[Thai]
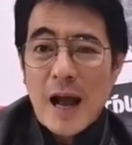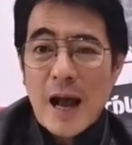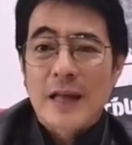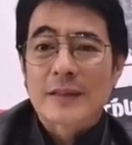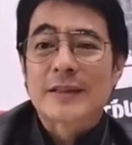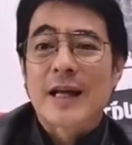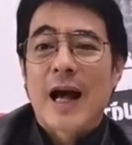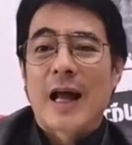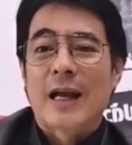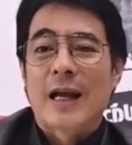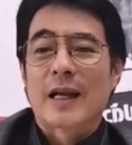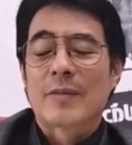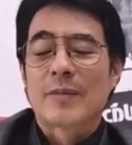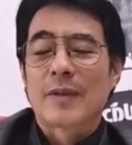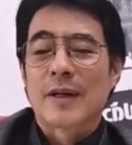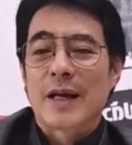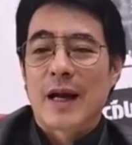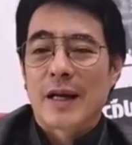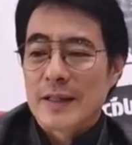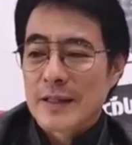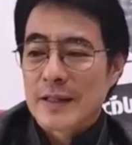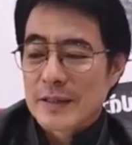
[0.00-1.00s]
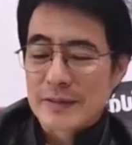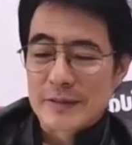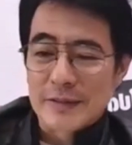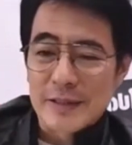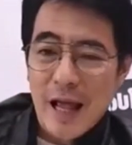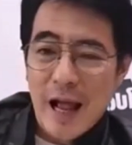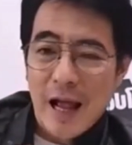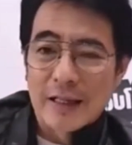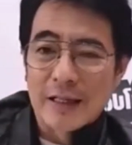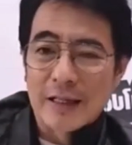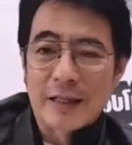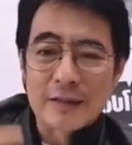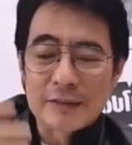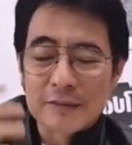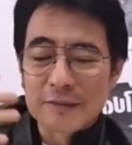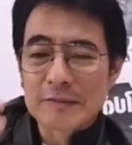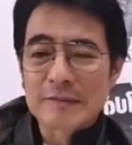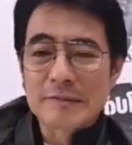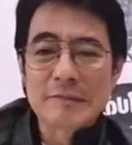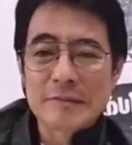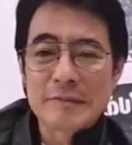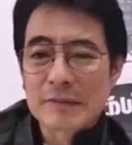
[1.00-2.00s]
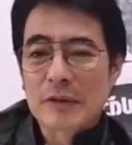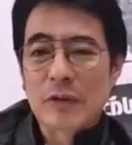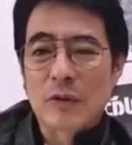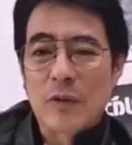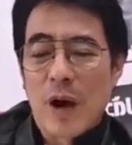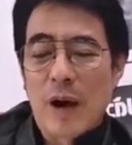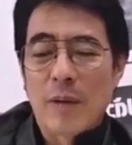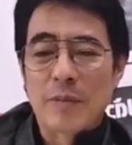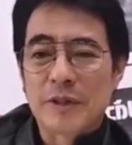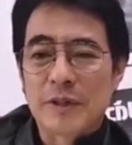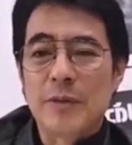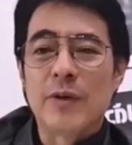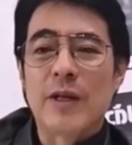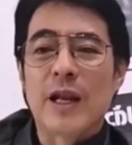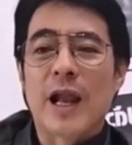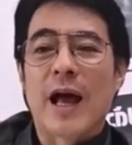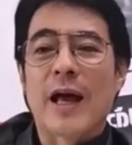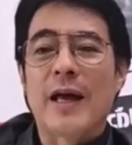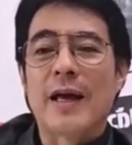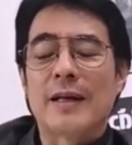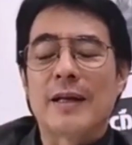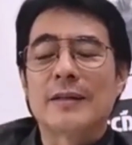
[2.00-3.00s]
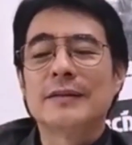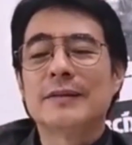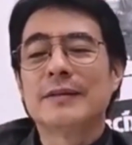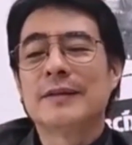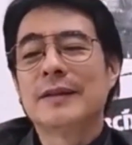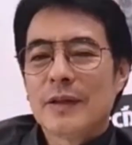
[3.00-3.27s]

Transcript: หาศาลนะครับในการที่จะสร้างอย่างความสีวิไลอ่ะ